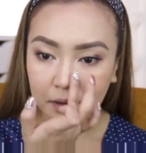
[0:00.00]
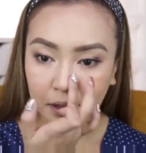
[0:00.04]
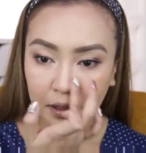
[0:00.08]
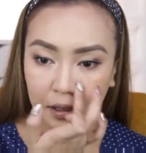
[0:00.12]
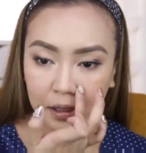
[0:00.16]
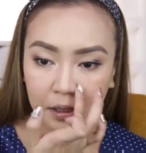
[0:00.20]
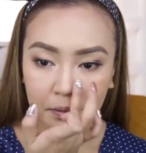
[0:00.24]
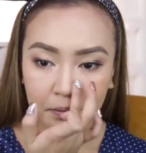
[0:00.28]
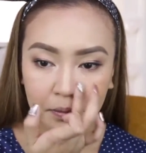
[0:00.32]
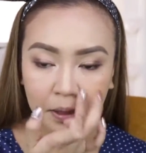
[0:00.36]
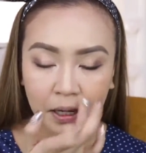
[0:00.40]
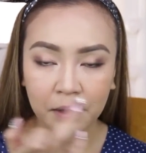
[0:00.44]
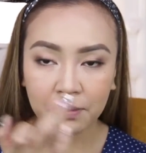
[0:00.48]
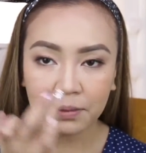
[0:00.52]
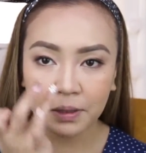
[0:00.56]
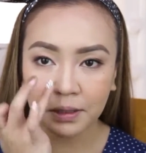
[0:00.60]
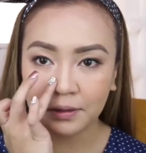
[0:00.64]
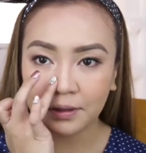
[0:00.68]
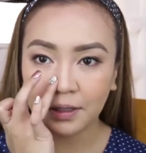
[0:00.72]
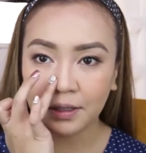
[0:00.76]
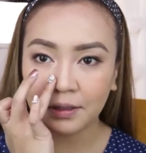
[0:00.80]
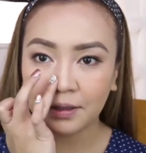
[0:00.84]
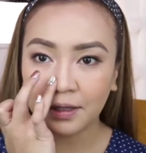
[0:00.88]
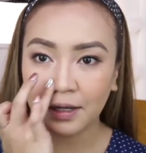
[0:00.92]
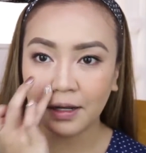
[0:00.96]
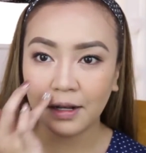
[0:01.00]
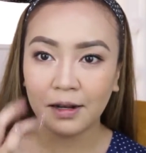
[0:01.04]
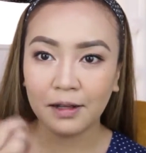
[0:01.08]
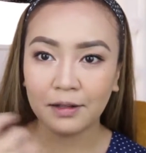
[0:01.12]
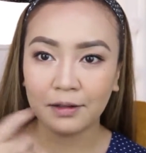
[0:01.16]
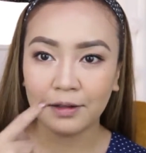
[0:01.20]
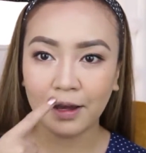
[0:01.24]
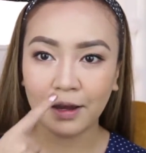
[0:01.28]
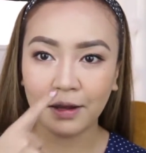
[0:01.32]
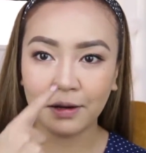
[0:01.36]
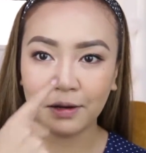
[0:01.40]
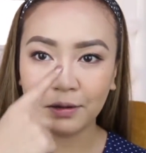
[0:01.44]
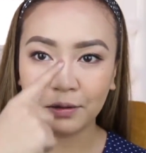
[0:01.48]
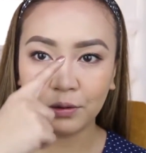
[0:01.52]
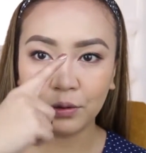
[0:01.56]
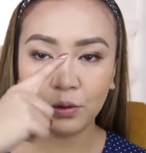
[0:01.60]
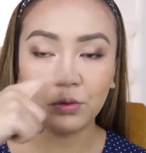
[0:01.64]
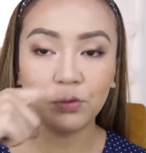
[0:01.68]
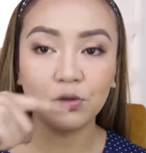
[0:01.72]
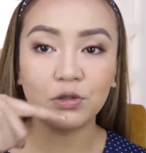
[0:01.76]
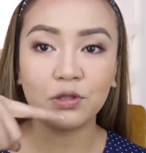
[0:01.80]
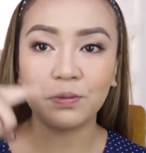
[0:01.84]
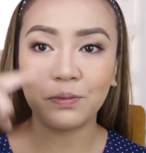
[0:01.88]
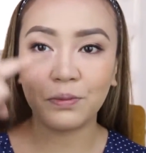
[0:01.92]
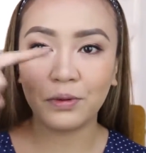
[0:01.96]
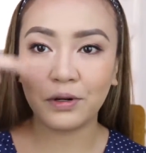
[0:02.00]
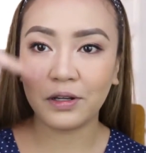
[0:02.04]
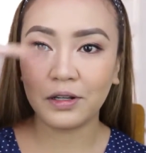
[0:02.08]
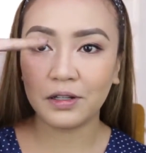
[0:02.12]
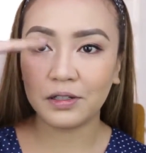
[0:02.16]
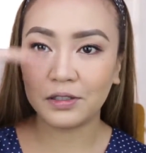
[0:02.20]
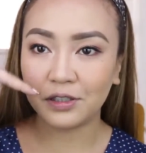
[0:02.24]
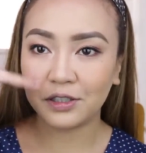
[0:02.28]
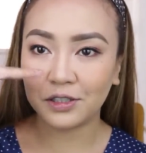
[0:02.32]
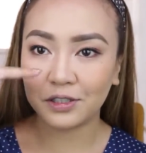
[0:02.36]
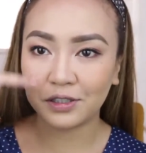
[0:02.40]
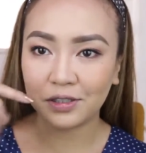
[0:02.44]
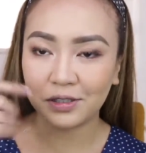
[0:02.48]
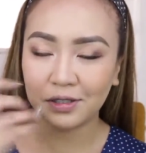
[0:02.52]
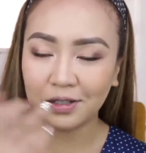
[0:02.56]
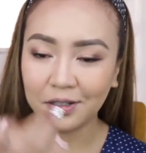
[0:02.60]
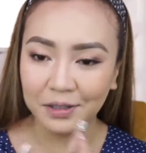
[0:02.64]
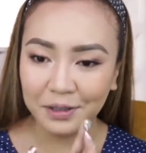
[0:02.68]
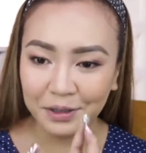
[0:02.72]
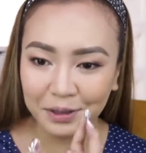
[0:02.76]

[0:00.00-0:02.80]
Ayan. Para magdagdag lang tayo ng nose bridge.